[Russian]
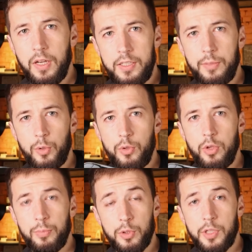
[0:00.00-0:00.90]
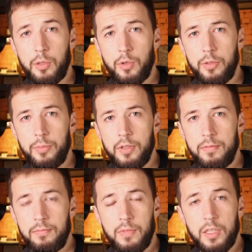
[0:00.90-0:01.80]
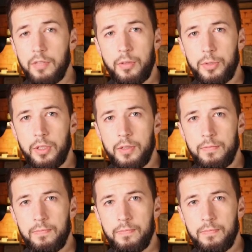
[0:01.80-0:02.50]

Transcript: А если бы у нее японские корни были, тогда вообще.